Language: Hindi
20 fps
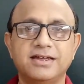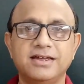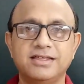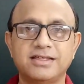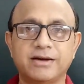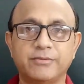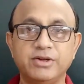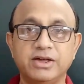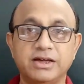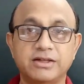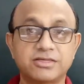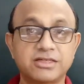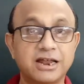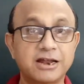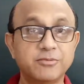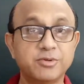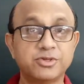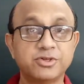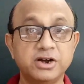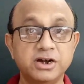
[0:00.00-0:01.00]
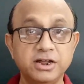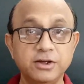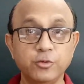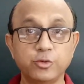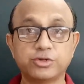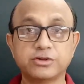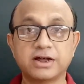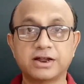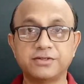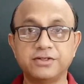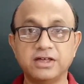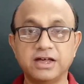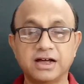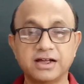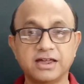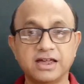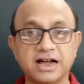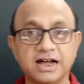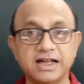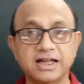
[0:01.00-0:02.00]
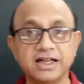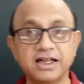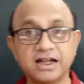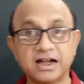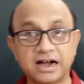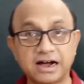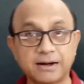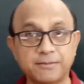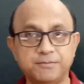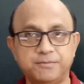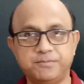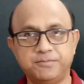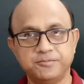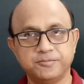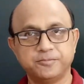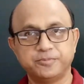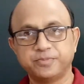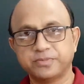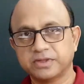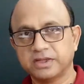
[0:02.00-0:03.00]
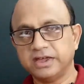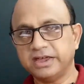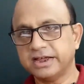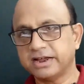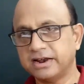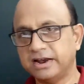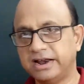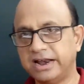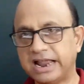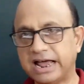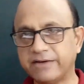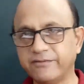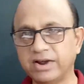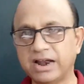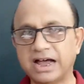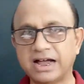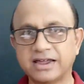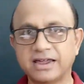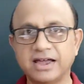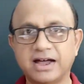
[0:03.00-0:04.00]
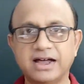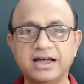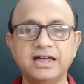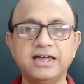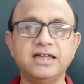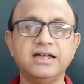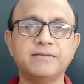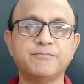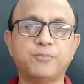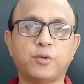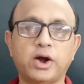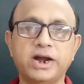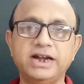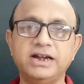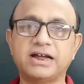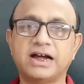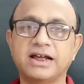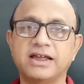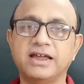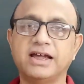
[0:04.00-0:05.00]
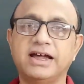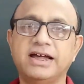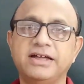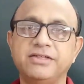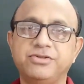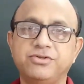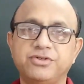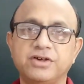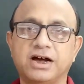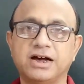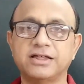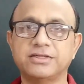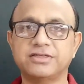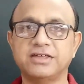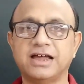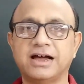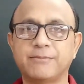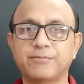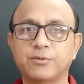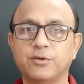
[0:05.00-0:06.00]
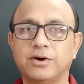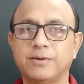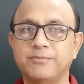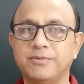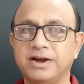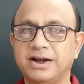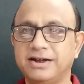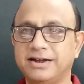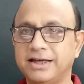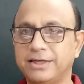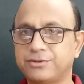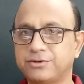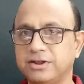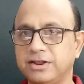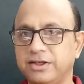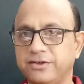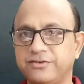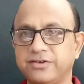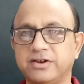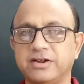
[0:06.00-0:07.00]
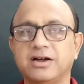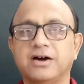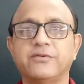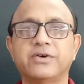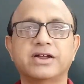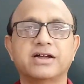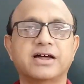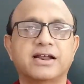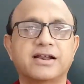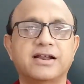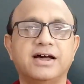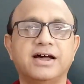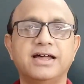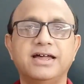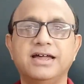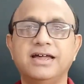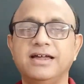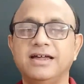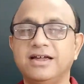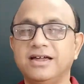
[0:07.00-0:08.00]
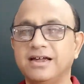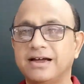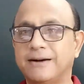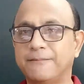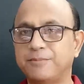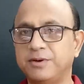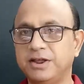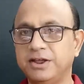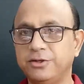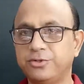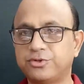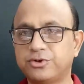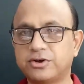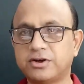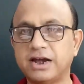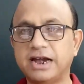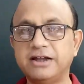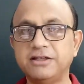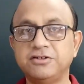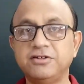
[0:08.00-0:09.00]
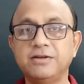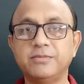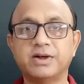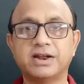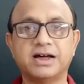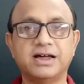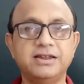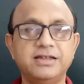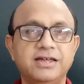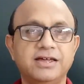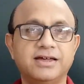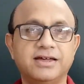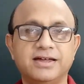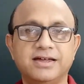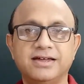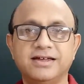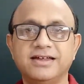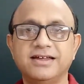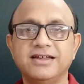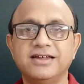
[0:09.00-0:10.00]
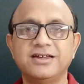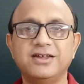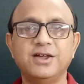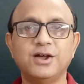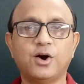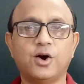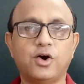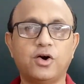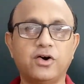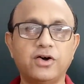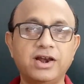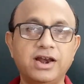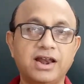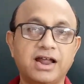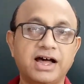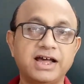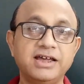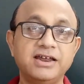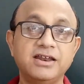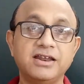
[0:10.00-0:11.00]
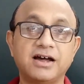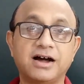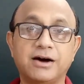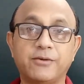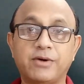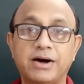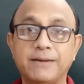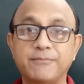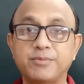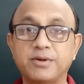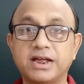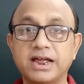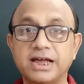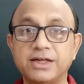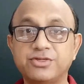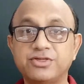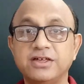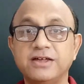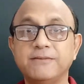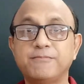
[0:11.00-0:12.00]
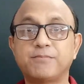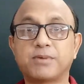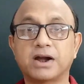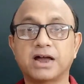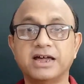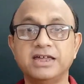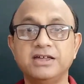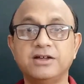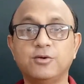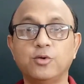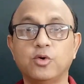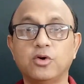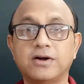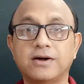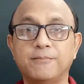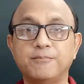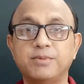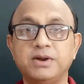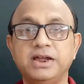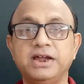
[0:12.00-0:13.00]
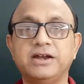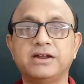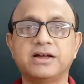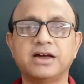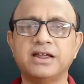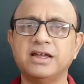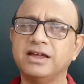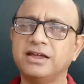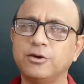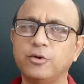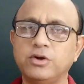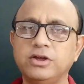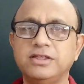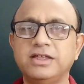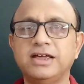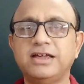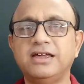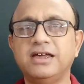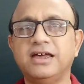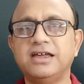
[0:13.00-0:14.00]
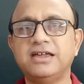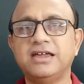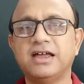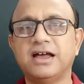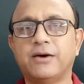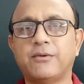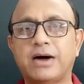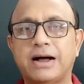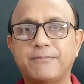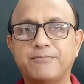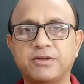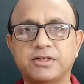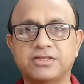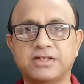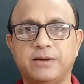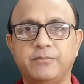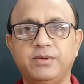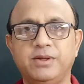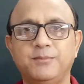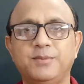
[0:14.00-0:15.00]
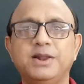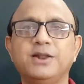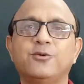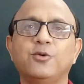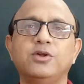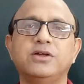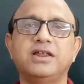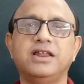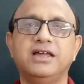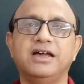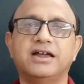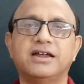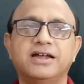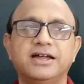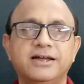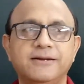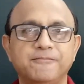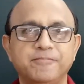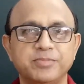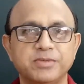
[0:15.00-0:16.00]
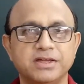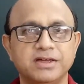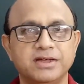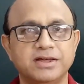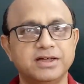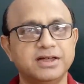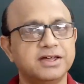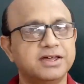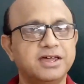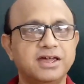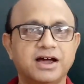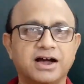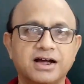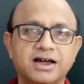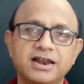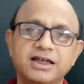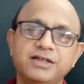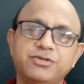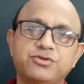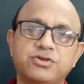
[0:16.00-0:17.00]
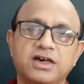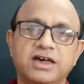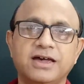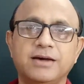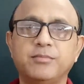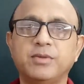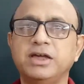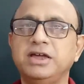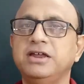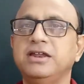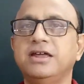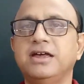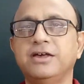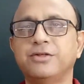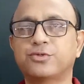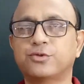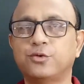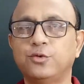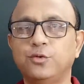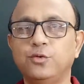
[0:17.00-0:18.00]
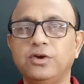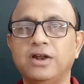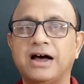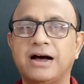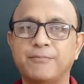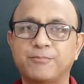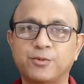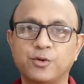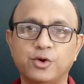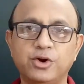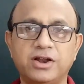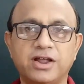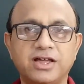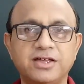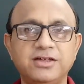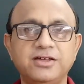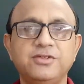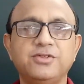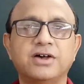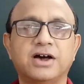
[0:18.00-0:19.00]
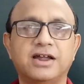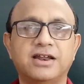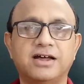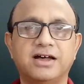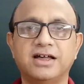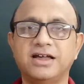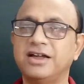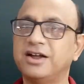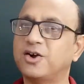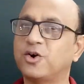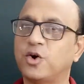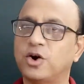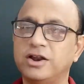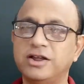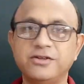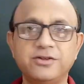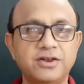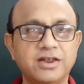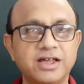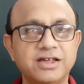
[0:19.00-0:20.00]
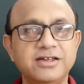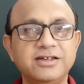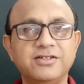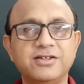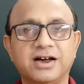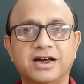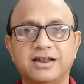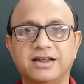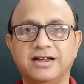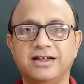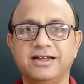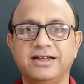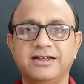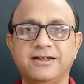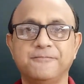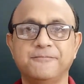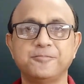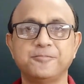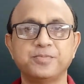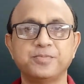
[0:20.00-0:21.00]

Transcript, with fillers: कि जब ये सिलेबस रिड्यूस कर दिया गया है अब एक लेवल आ गया है एक पॉइंट आ गया है जहां से आपको अपना डेस्टिनेशन कवर करना है अपनी स्ट्रेटजी बनानी है कि ऑनलाइन अब आप कैसे पढ़ाई को कंप्लीट करें क्योंकि देखिए ये अब आपके सामने बिल्कुल क्लियर है कि अगले छः महीने स्कूल आपको नहीं जाना है कॉलेज नहीं जाना है